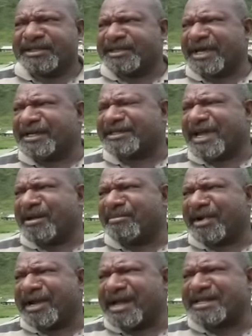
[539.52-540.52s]
Jadi
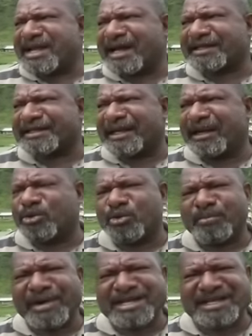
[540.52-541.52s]
saya mengajak
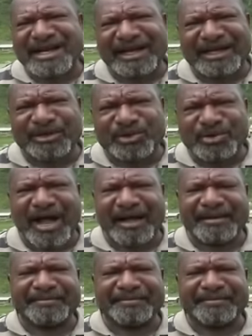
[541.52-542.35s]
seluruh masyarakat Duga